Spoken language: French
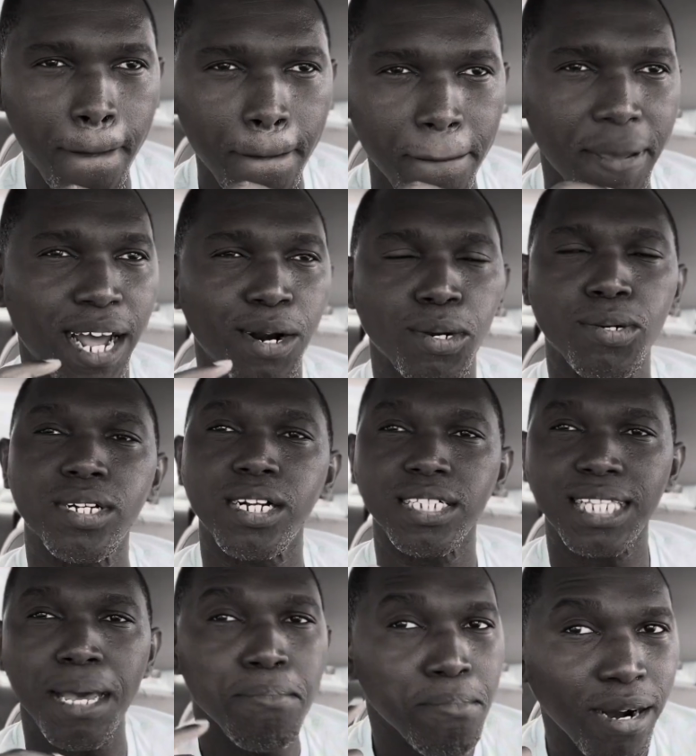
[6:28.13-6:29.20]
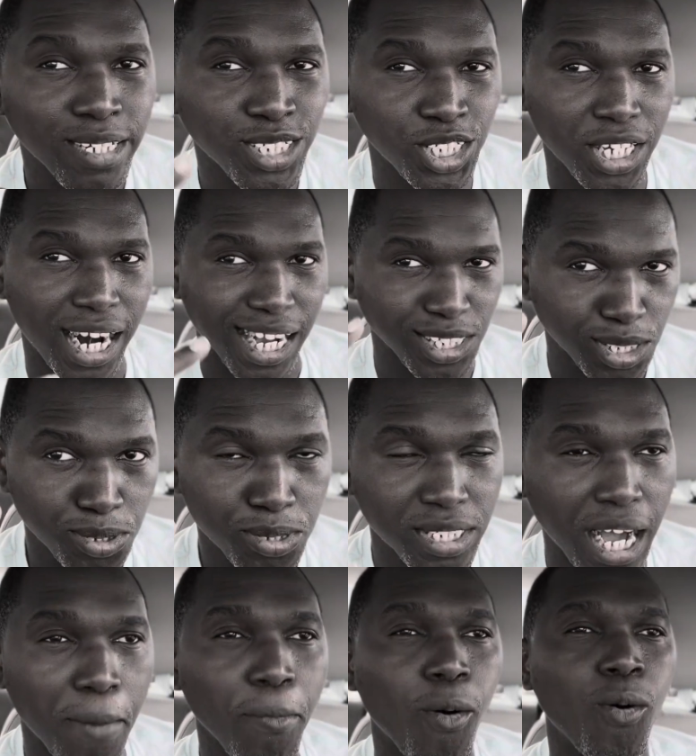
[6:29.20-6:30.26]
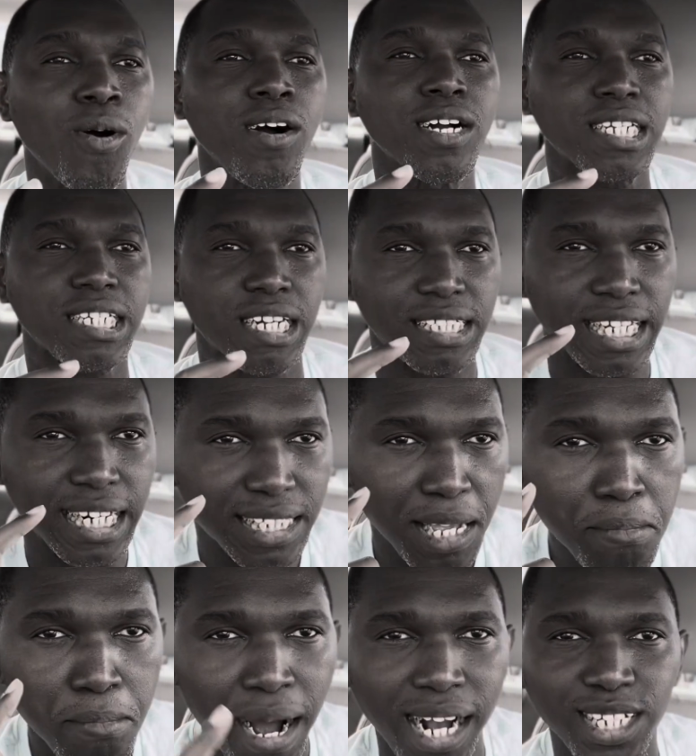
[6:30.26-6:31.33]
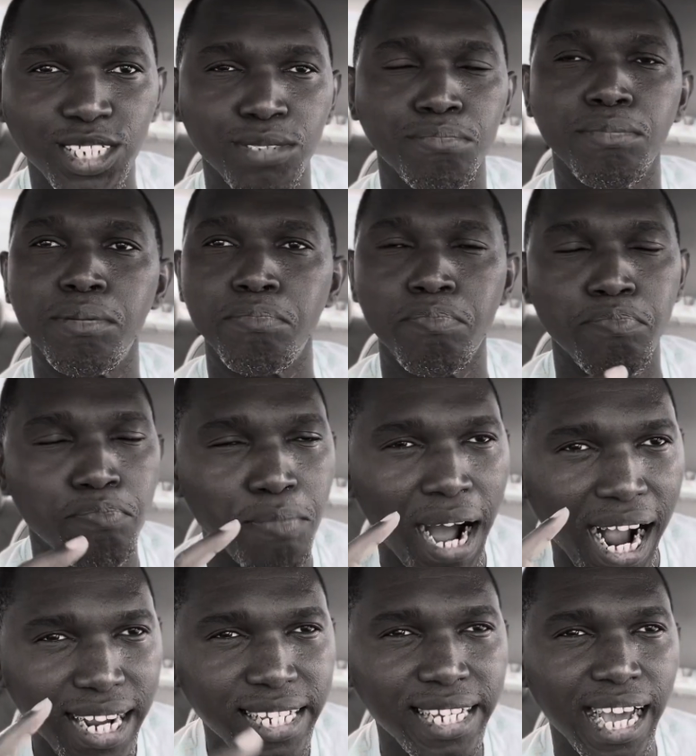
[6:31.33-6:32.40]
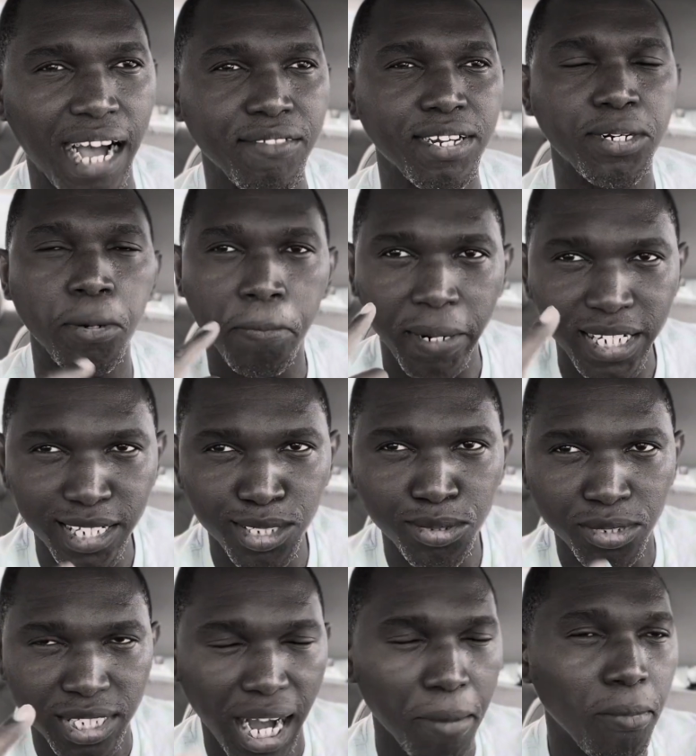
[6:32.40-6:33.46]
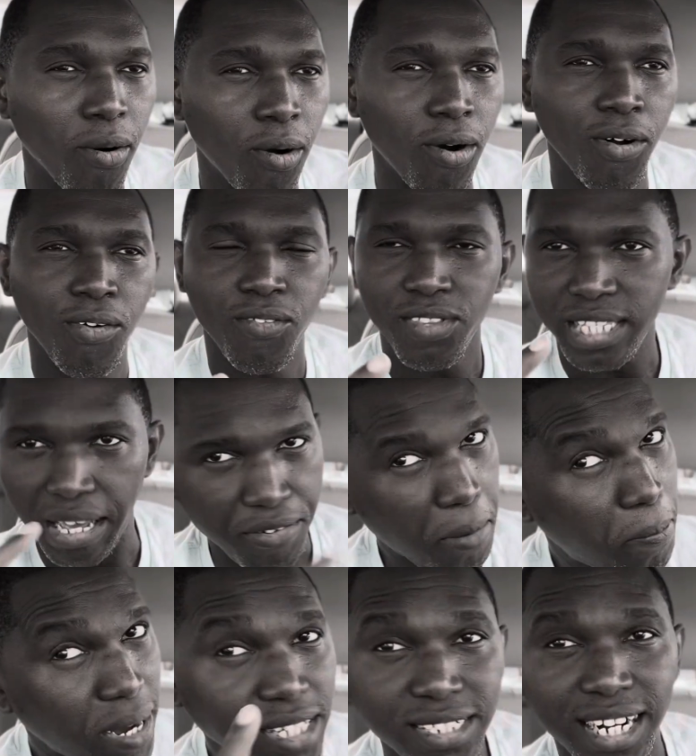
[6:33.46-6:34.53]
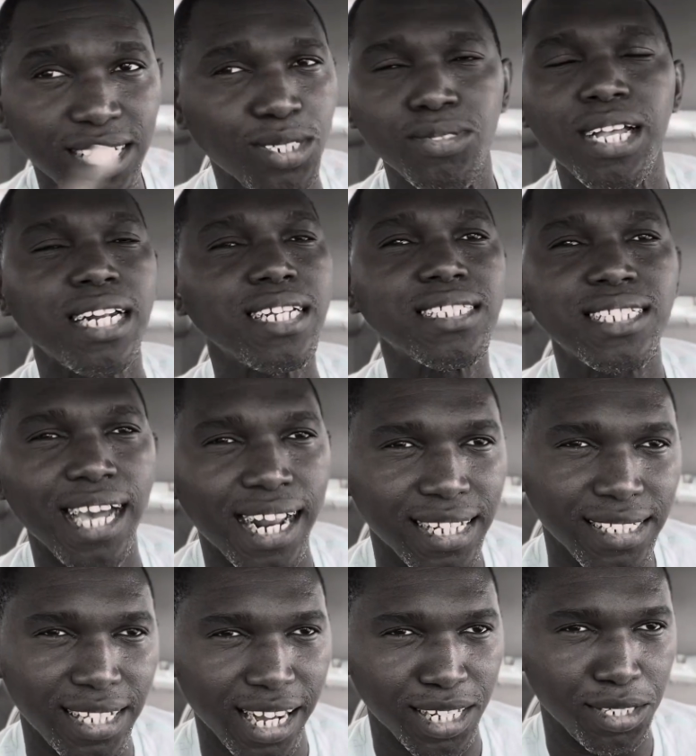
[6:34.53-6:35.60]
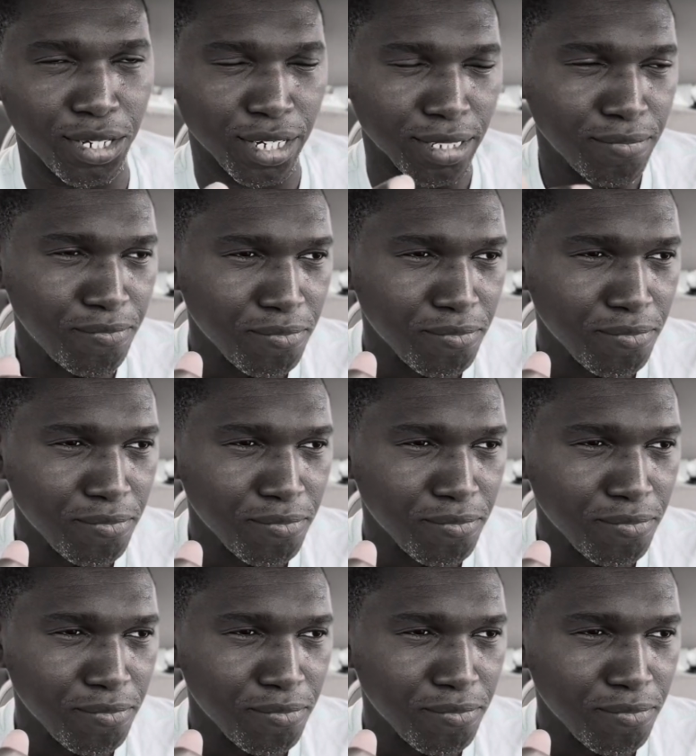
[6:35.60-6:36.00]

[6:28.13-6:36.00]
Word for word: Mais alors que quand elle mangeait l'argent du Gabon, quand elle était mariée avec le président du Gabon, il n'y avait pas de nationalité à l'intérieur.